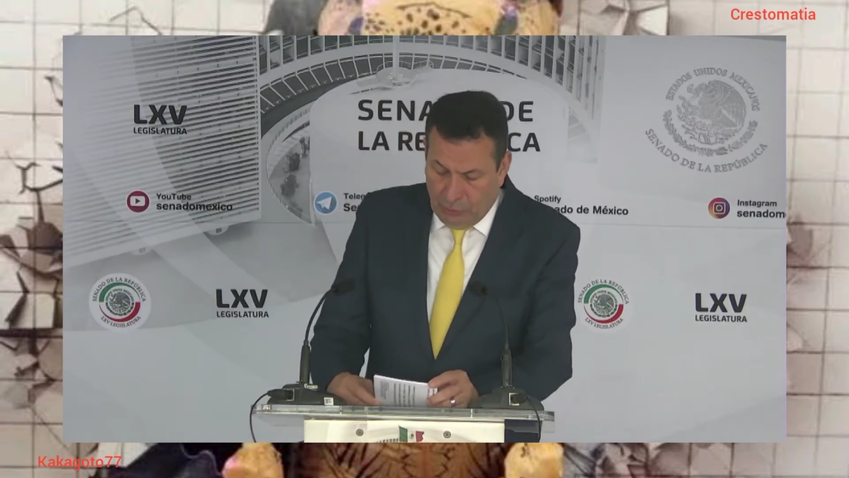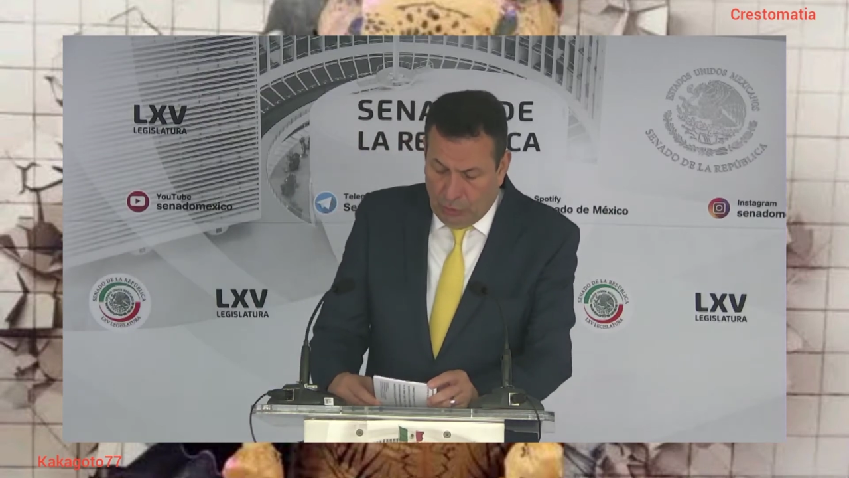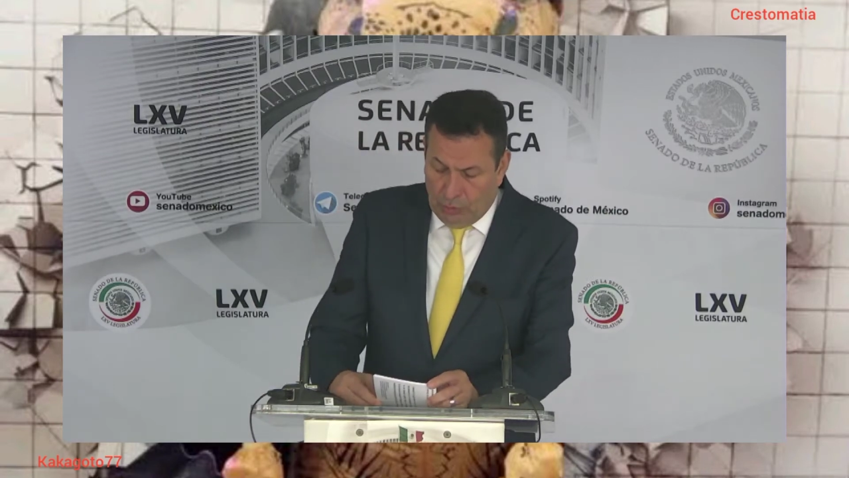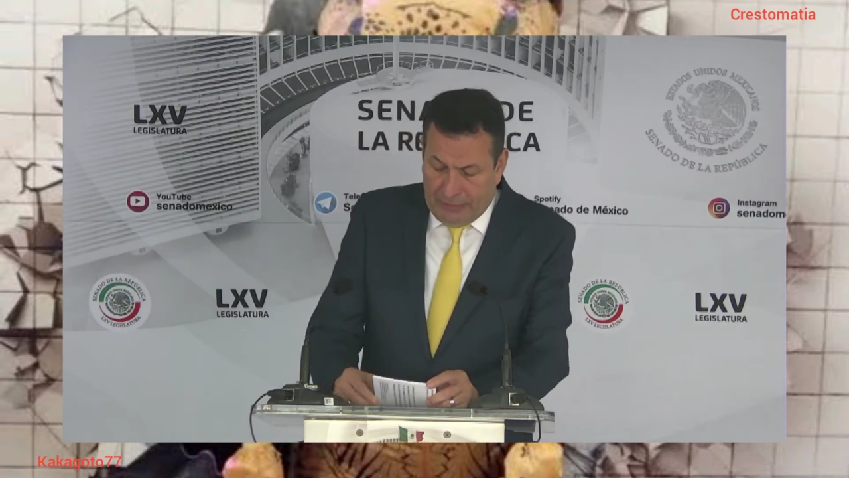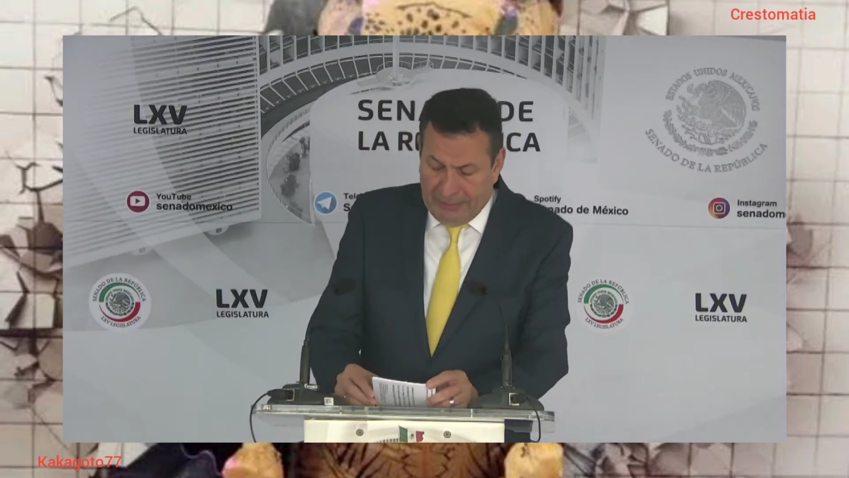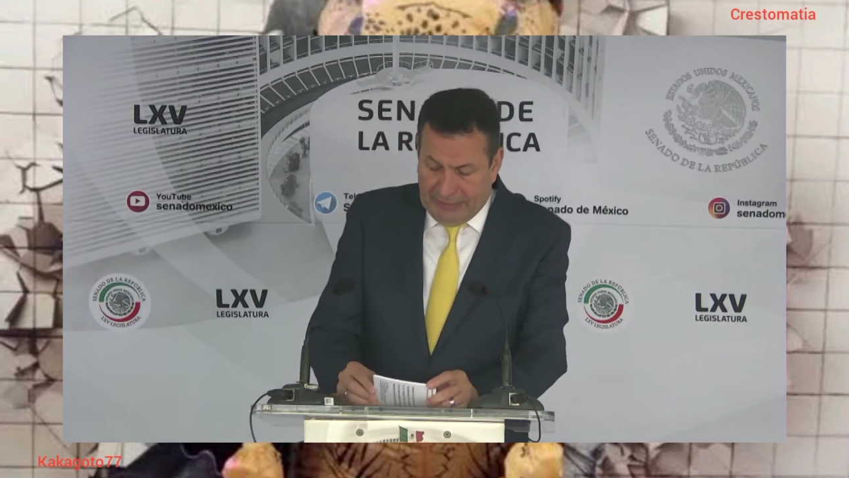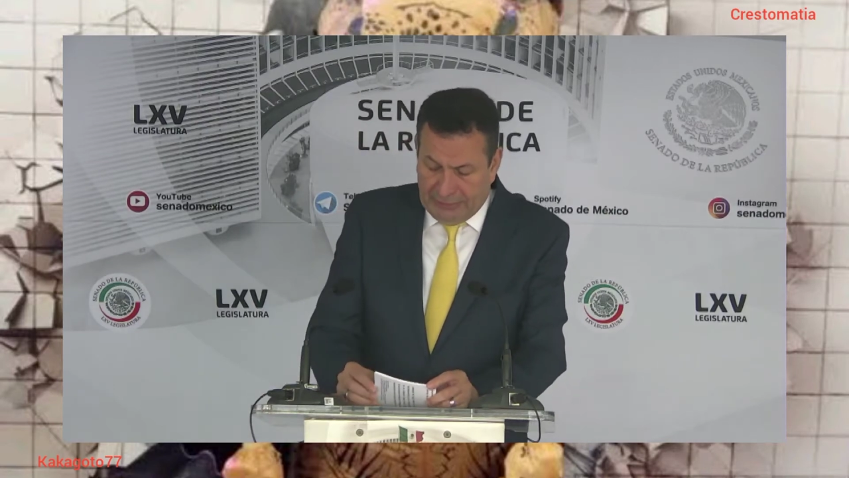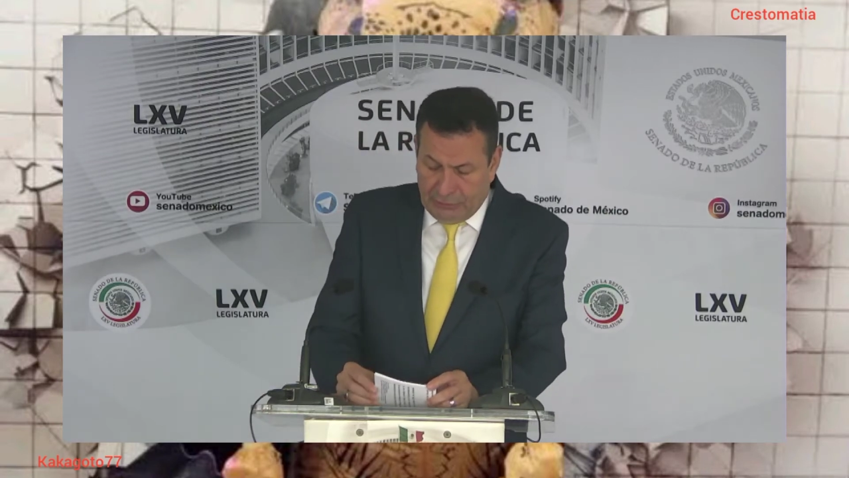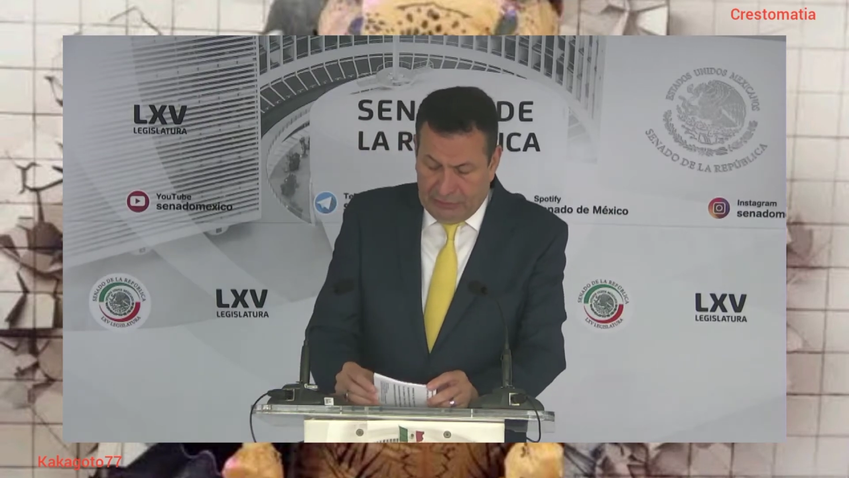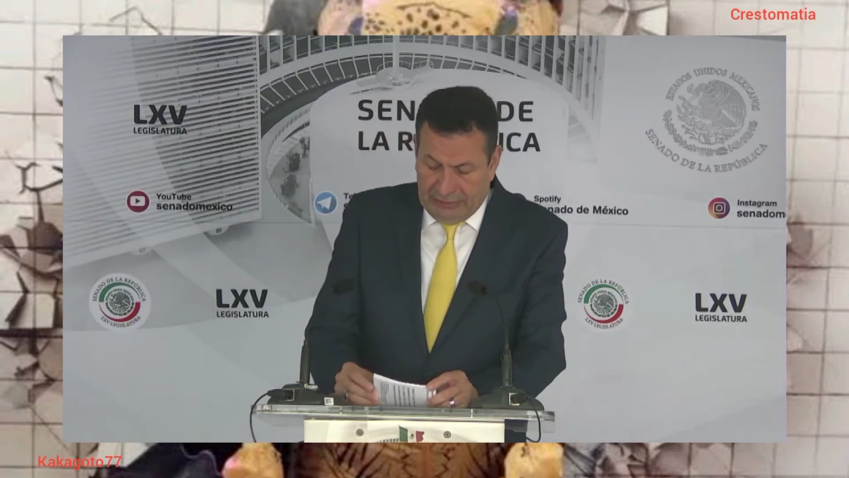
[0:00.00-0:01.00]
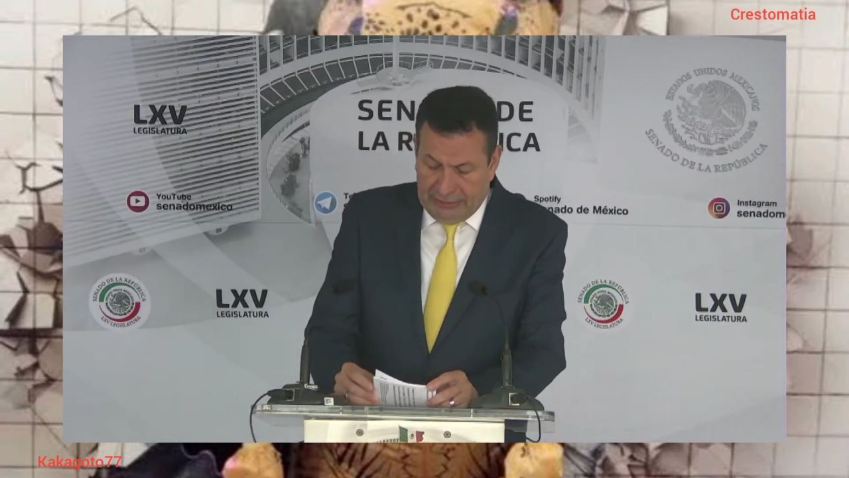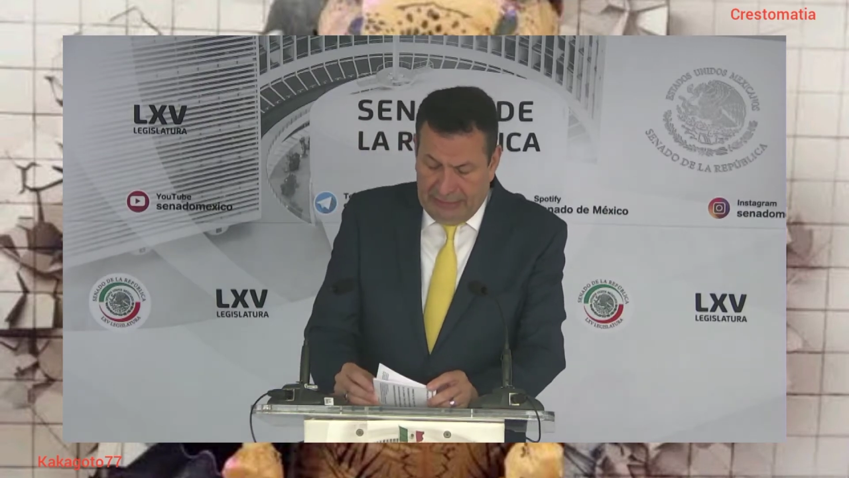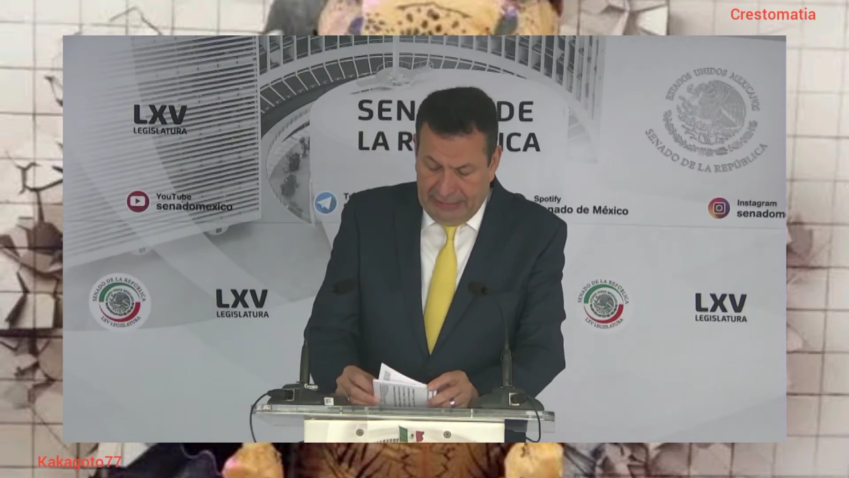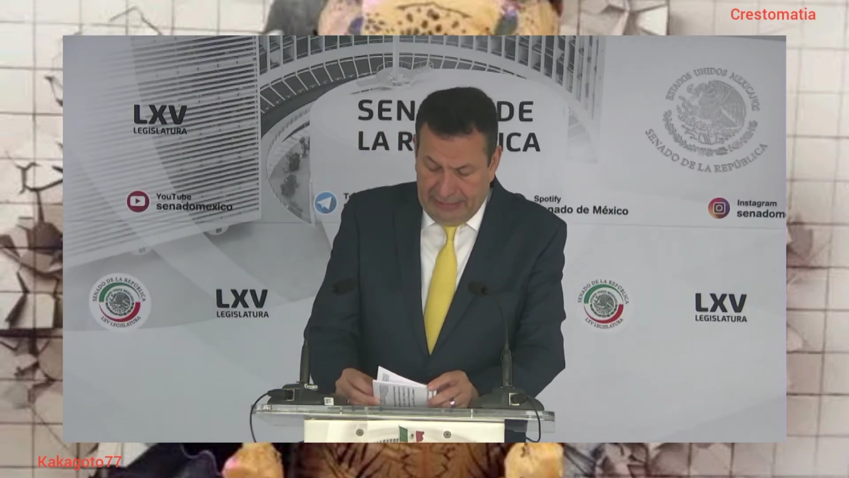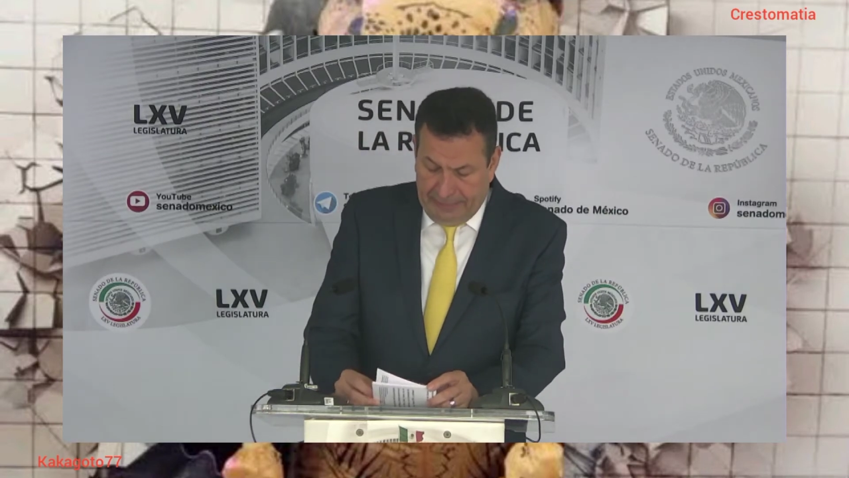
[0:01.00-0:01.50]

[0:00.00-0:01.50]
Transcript: nombramiento de la